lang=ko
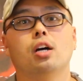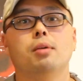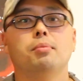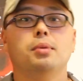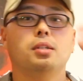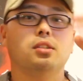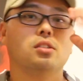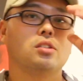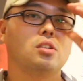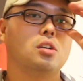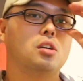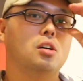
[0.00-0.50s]

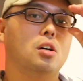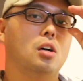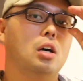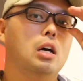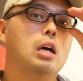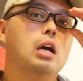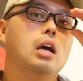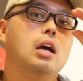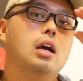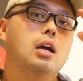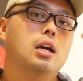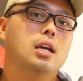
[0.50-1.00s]
하면서
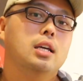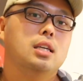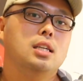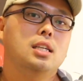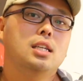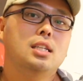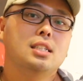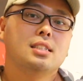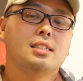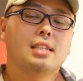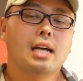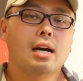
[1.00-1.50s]

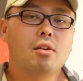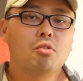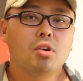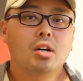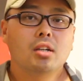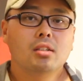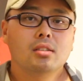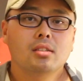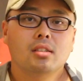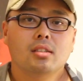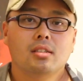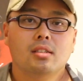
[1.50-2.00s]
이
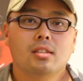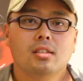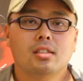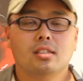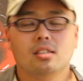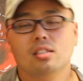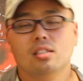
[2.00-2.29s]
상황들을